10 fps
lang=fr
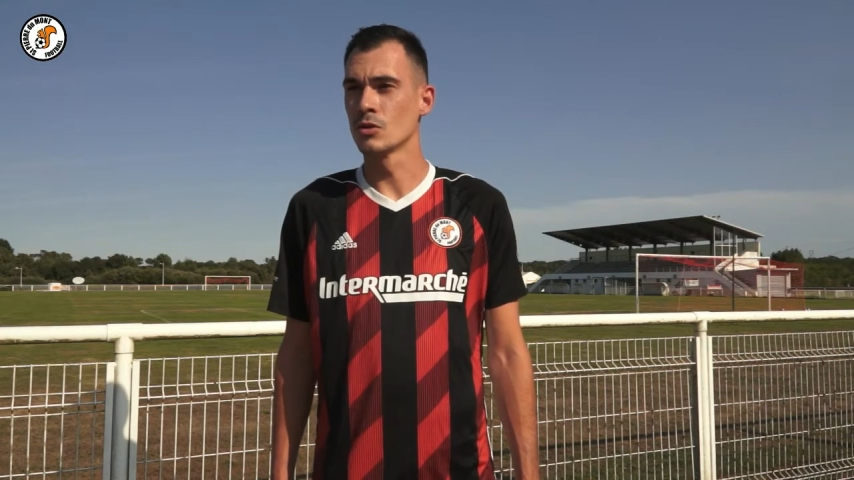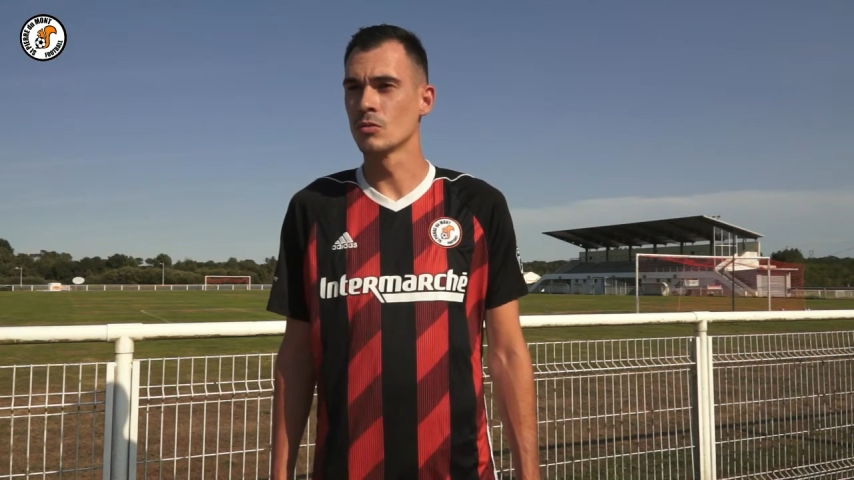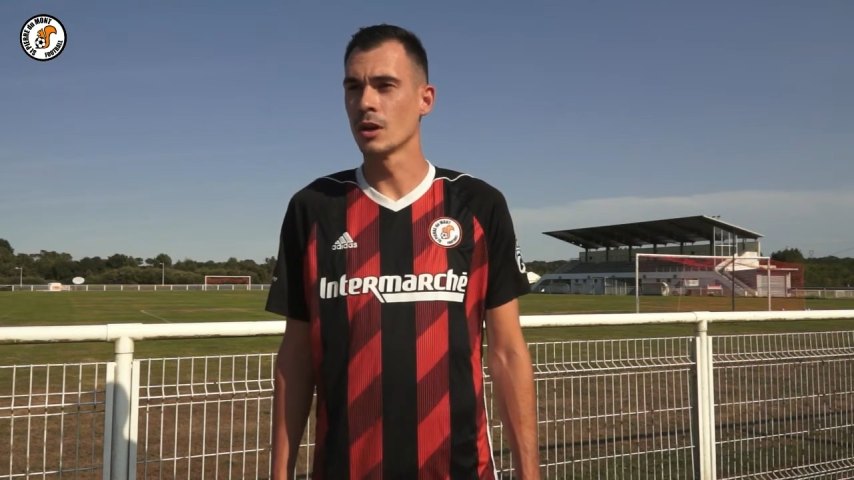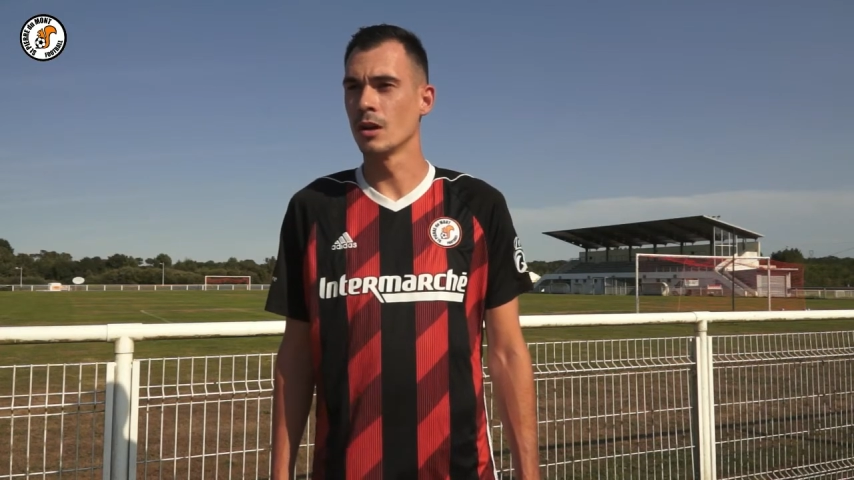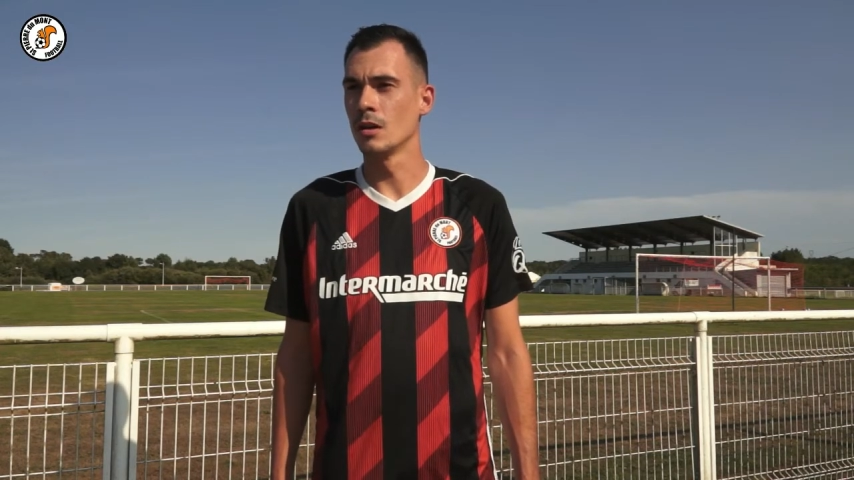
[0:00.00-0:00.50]

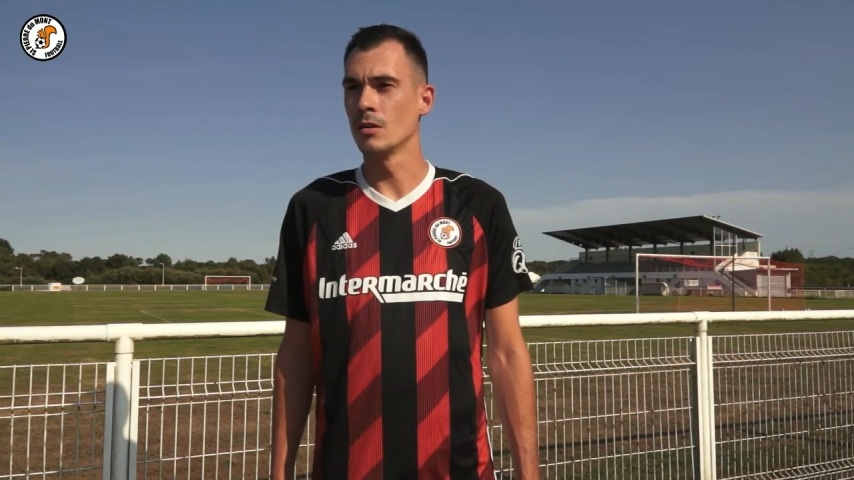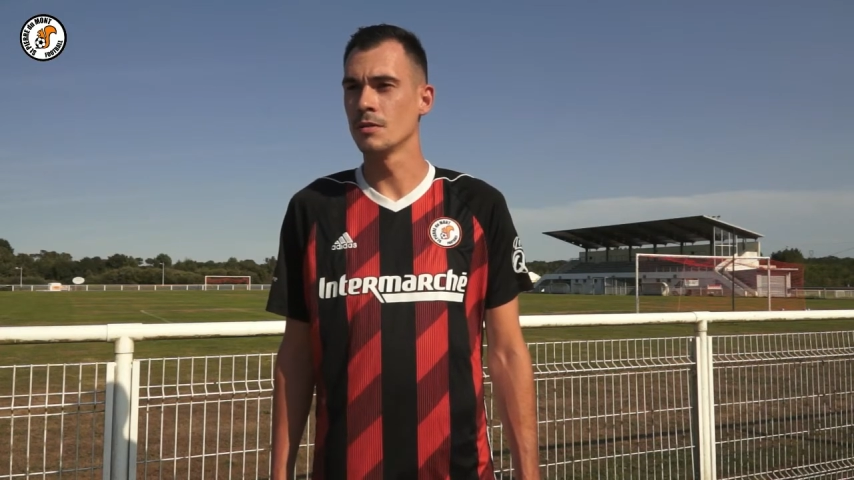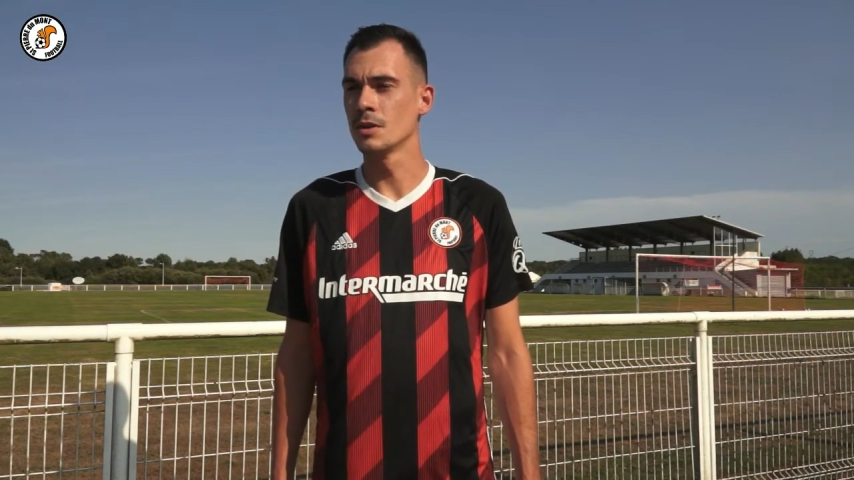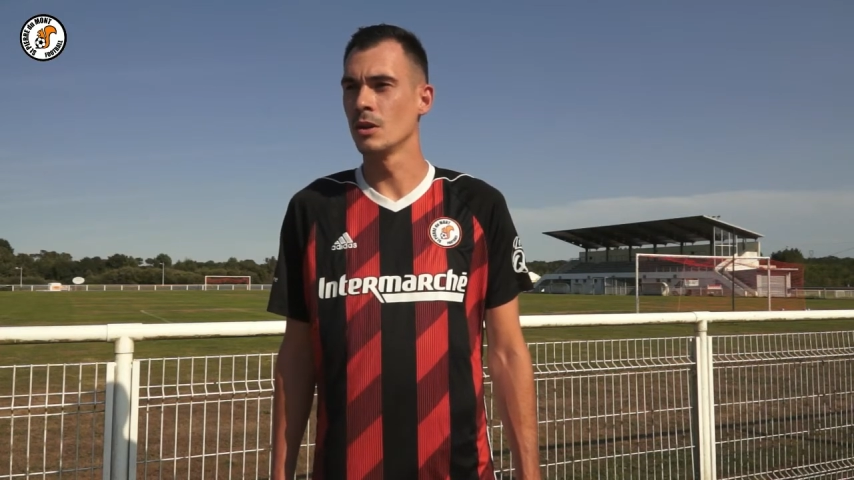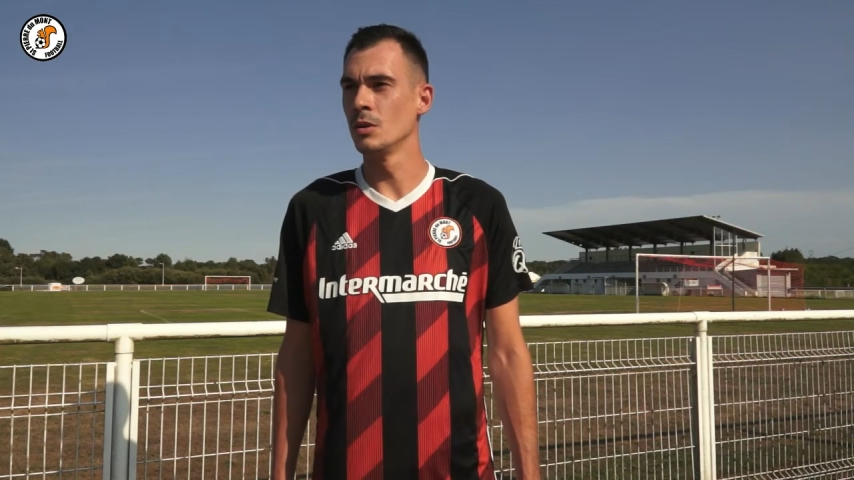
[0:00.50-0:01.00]
jouais euh, au
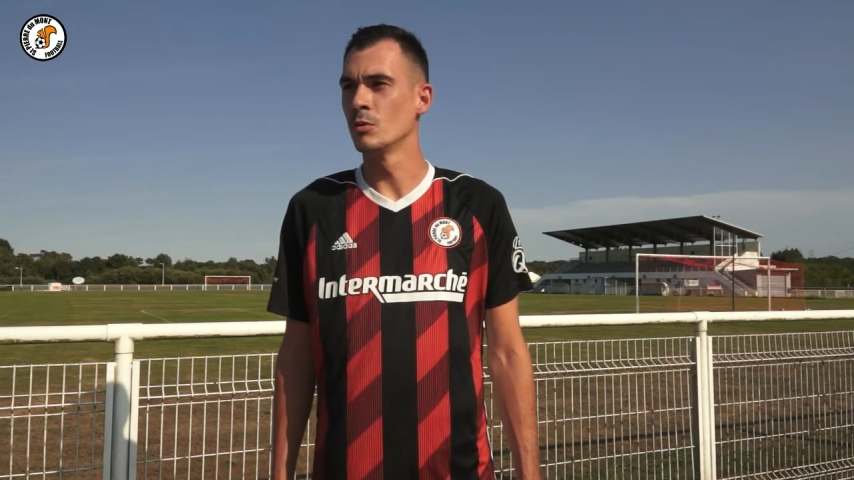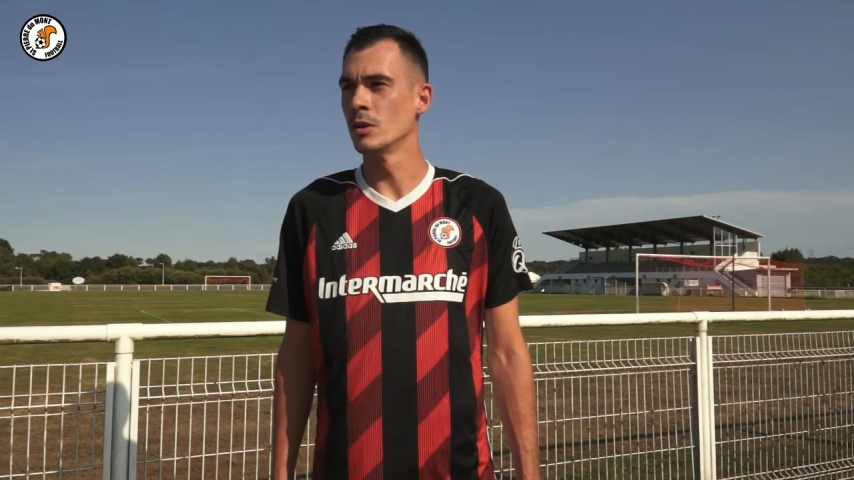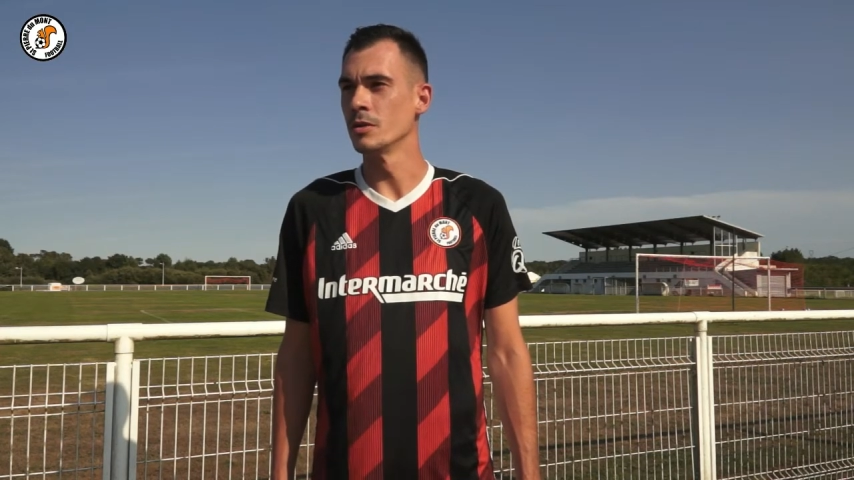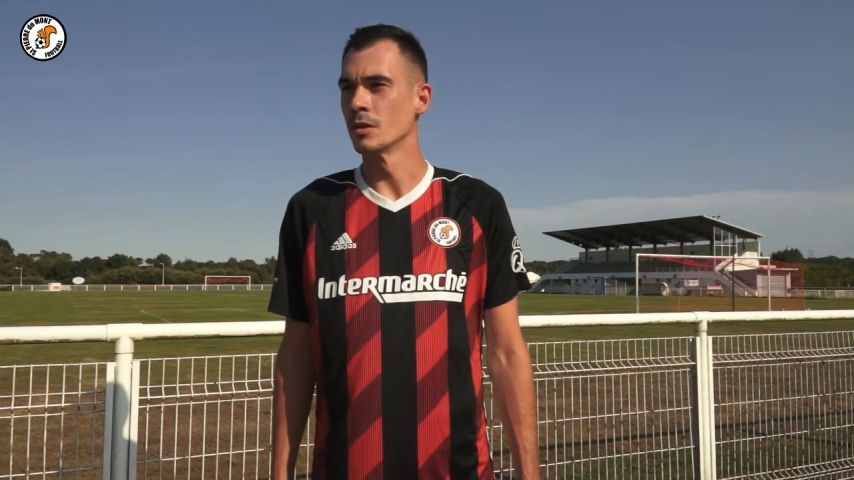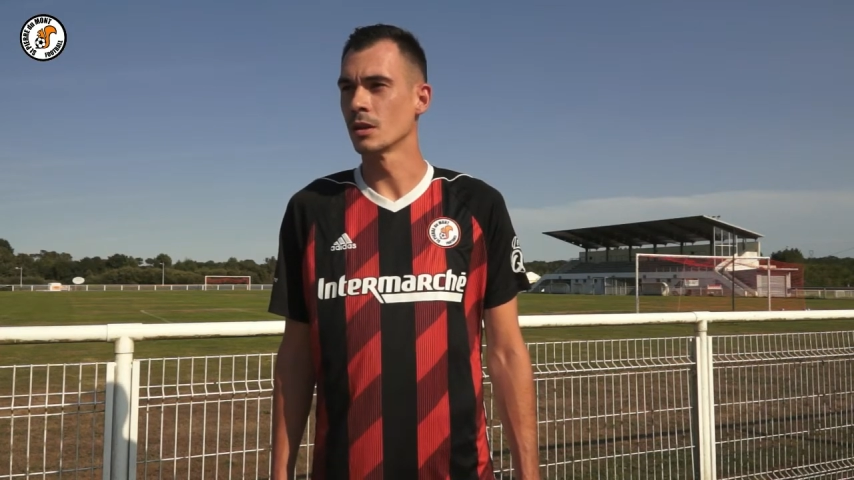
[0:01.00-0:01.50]
FC et Boulogne,